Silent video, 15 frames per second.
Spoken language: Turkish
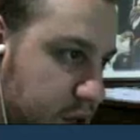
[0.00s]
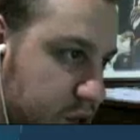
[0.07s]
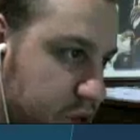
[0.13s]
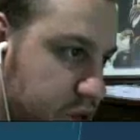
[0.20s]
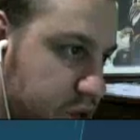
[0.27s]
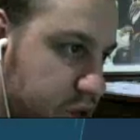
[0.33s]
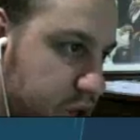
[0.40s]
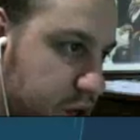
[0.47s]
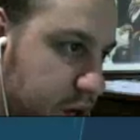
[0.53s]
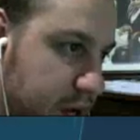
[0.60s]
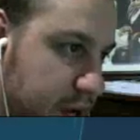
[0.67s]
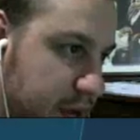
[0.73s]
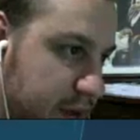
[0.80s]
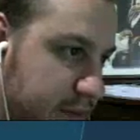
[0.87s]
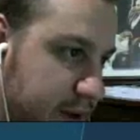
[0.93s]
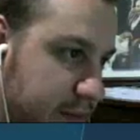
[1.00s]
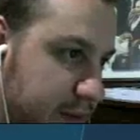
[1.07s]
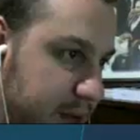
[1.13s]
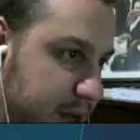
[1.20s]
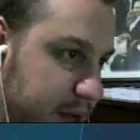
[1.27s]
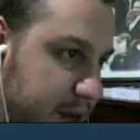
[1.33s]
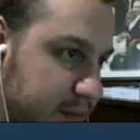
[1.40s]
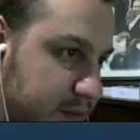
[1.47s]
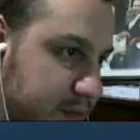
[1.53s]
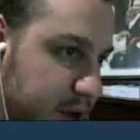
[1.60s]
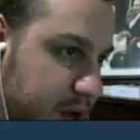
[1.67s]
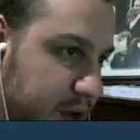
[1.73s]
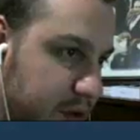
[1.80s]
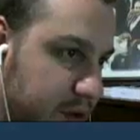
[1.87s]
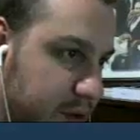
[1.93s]
Şöyle devam edelim,
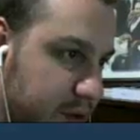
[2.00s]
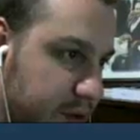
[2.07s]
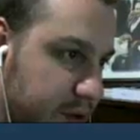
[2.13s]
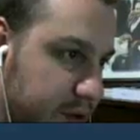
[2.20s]
buraya koy.